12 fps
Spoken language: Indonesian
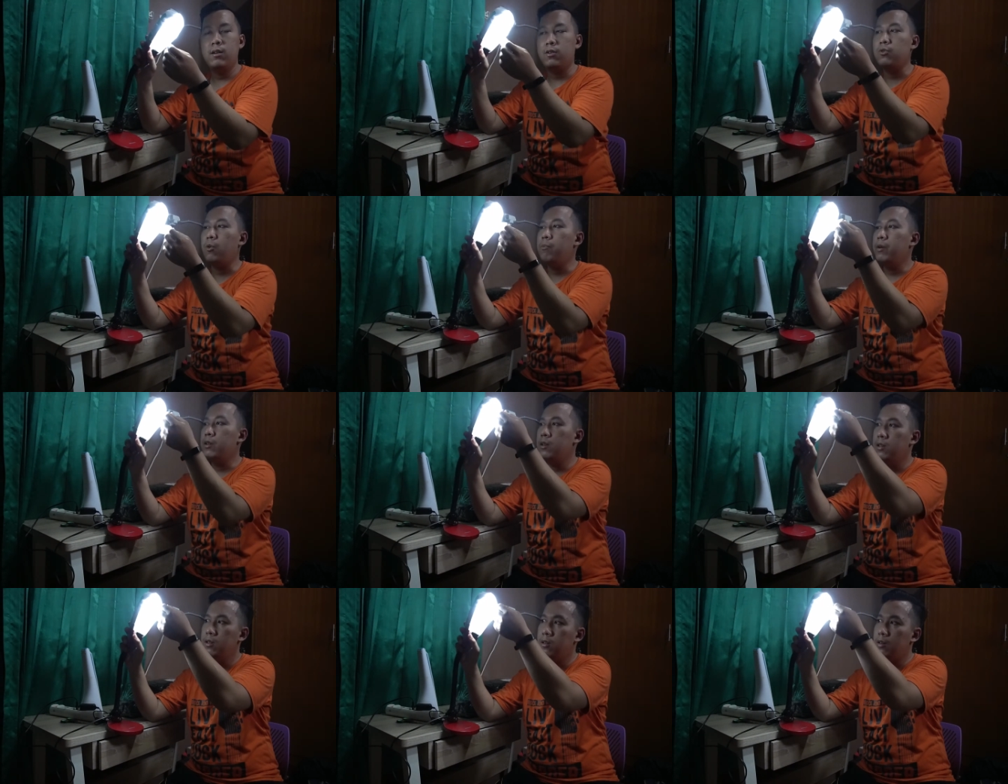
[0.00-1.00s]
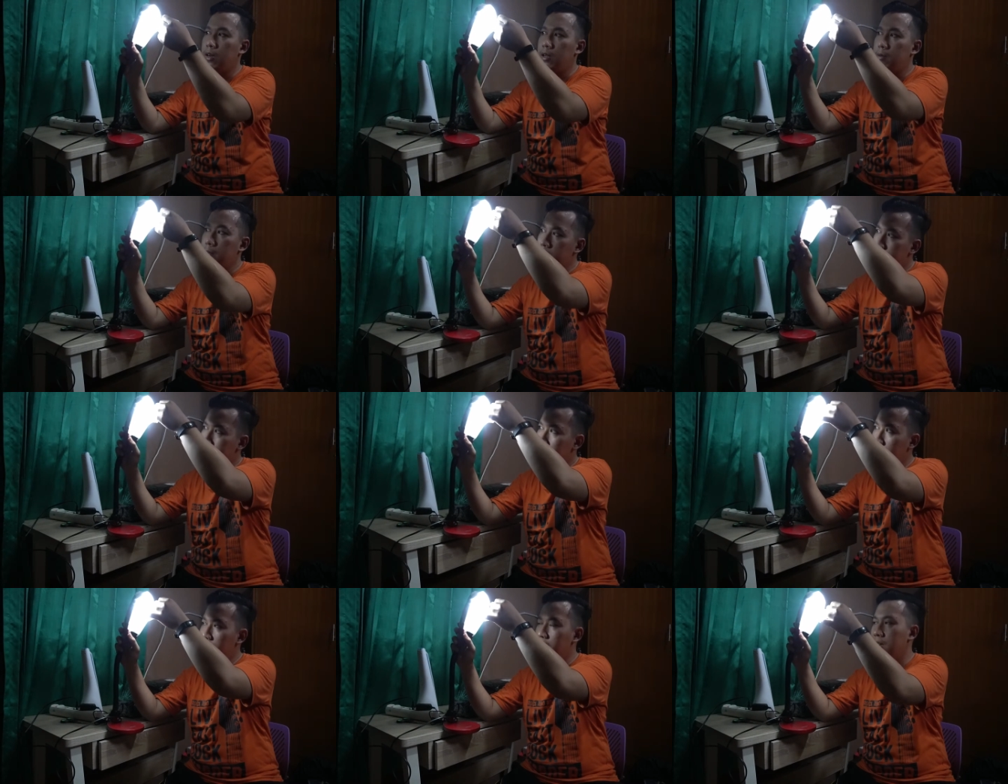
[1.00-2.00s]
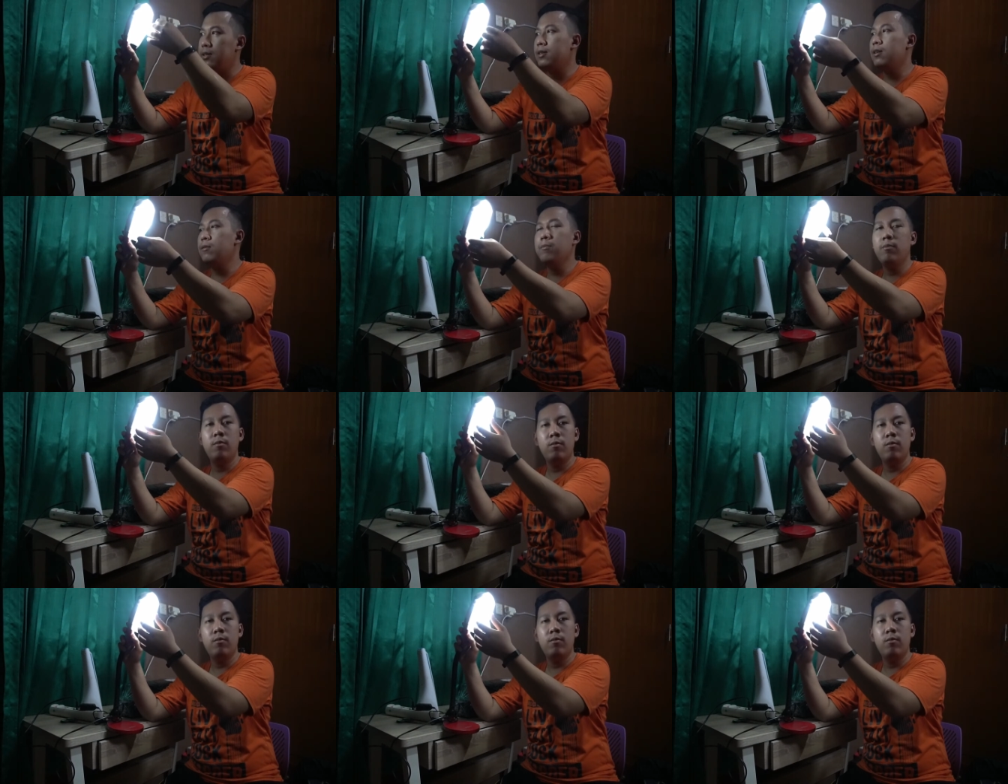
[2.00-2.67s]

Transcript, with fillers: kesobek nih akhirnya adik iseng